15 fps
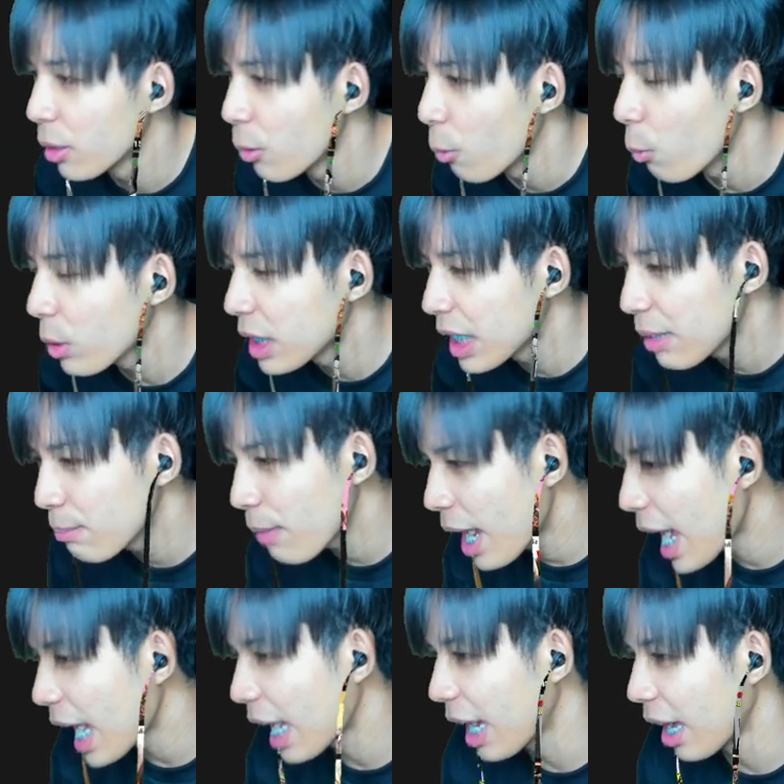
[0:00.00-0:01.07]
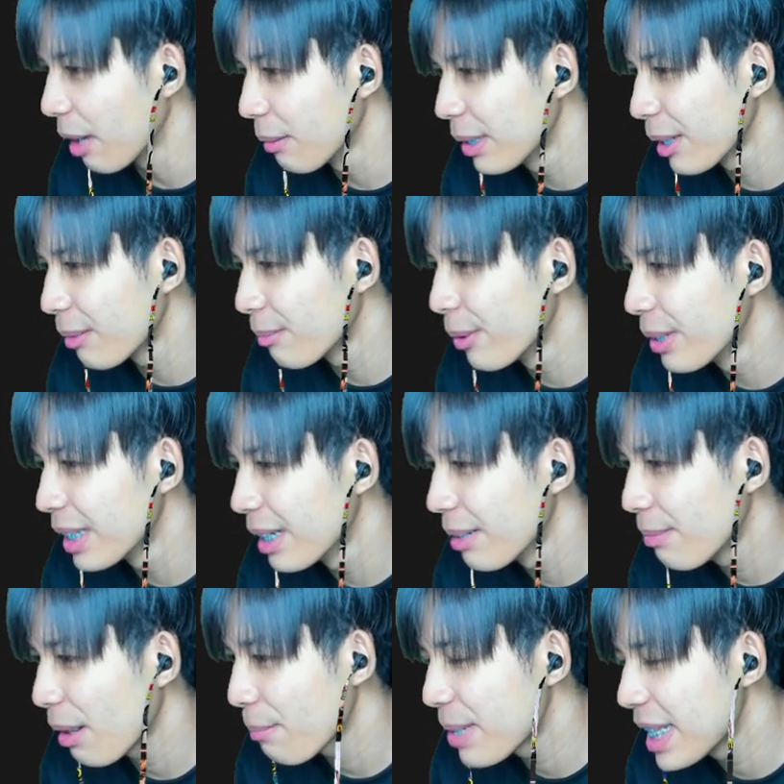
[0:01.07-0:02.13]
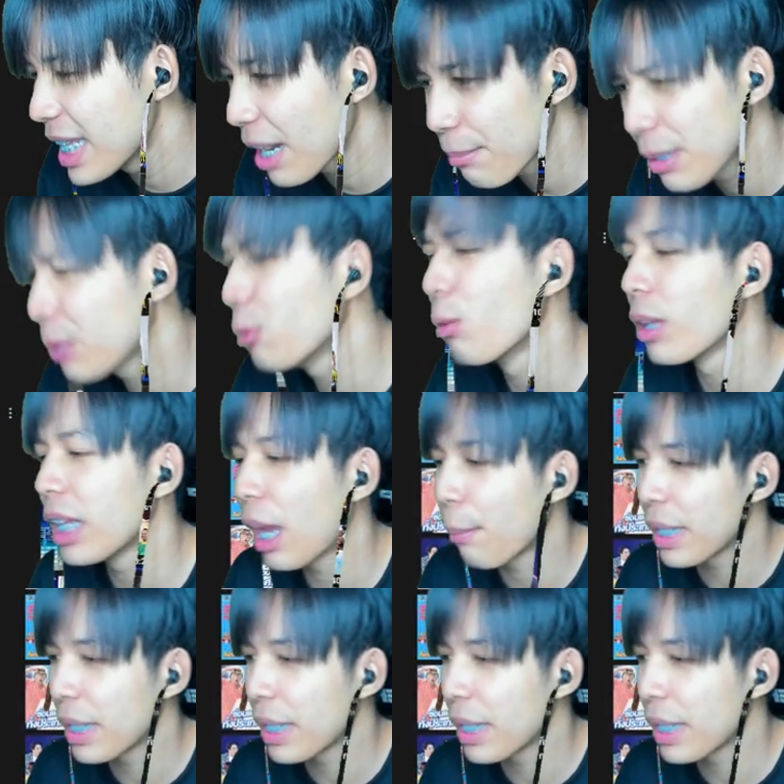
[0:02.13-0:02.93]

โอ้เยอะมากอ่ะพี่คอมโบเยอะมากพี่เลือกไม่ถูกเลยอ่ะพี่